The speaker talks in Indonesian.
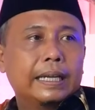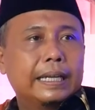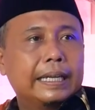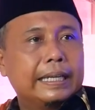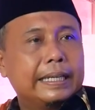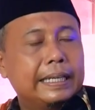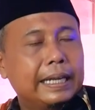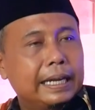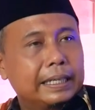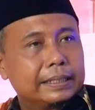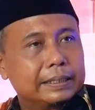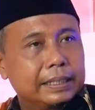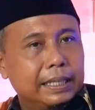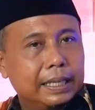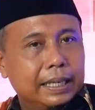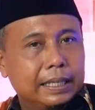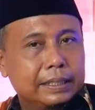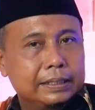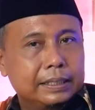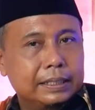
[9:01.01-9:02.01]
Yang
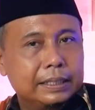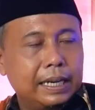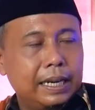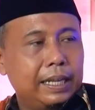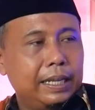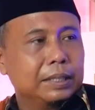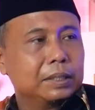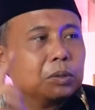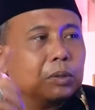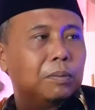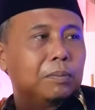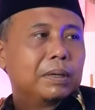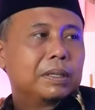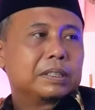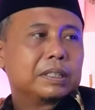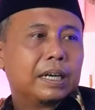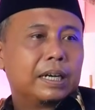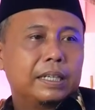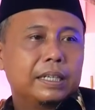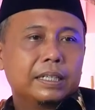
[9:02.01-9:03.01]
setelah itu Mbak
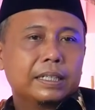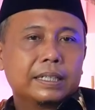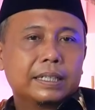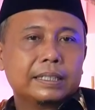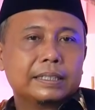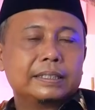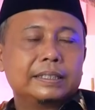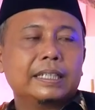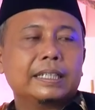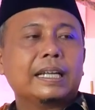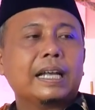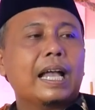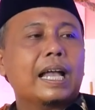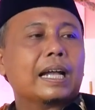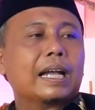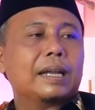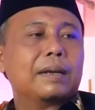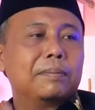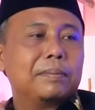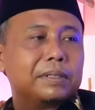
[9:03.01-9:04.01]
Seli, ketika
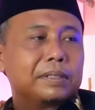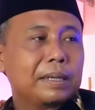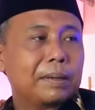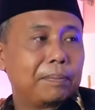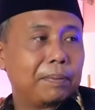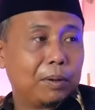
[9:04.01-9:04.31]
akan mencapai